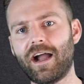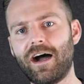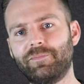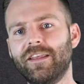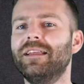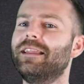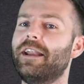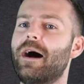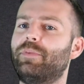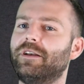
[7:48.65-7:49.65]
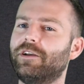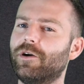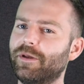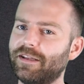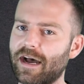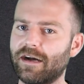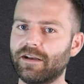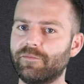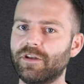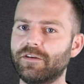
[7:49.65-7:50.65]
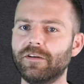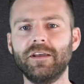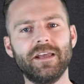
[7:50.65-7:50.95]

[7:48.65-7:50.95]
habt, dann ab in die Kommentare damit.